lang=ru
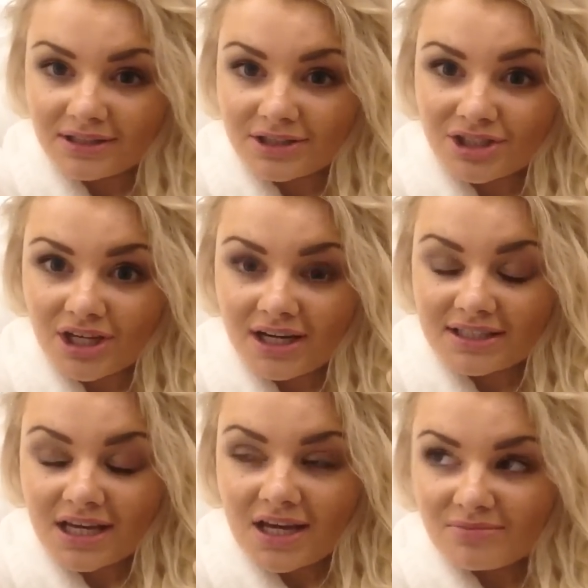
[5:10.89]

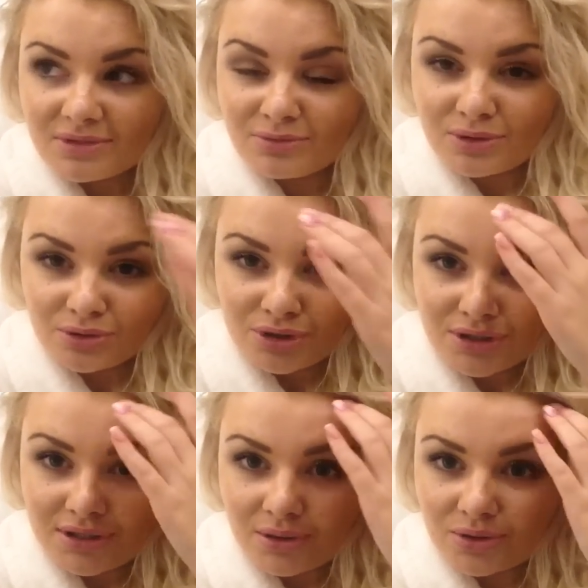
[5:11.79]
дышать, мне было
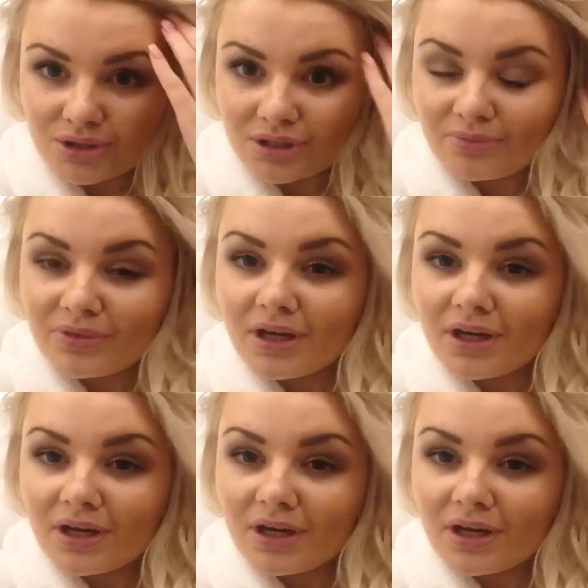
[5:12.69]
очень сложно.